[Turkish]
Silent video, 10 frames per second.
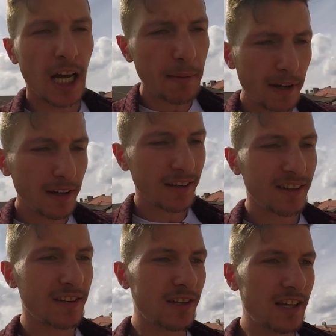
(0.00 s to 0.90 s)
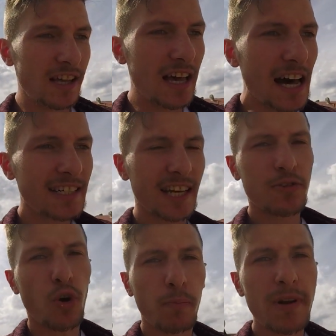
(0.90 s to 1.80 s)
Ama her şeyi
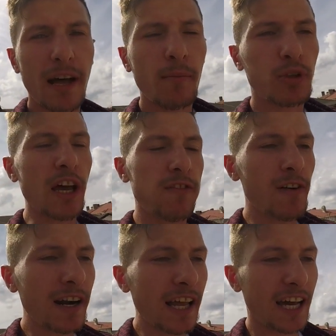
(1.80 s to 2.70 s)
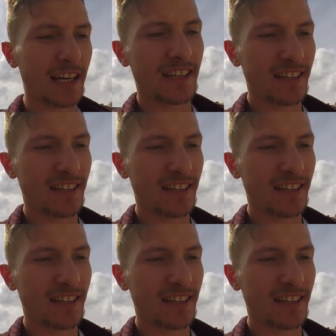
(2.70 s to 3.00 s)
çok bilen bu tayfa var ya.